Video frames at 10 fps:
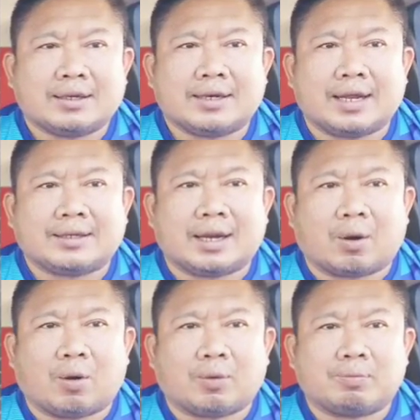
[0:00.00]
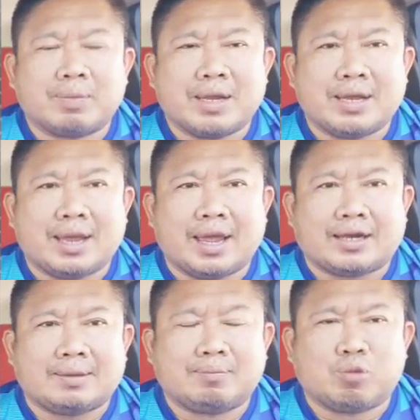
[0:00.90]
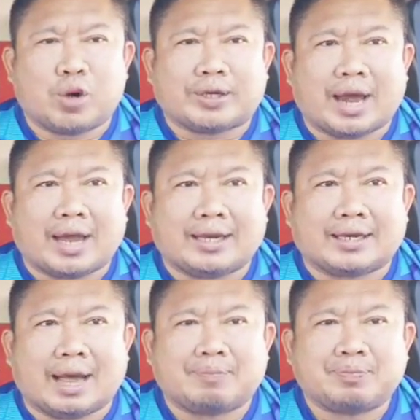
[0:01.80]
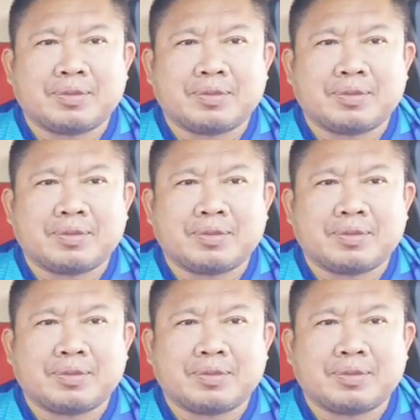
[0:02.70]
เดชนรงค์ BS มวยไทยนะครับ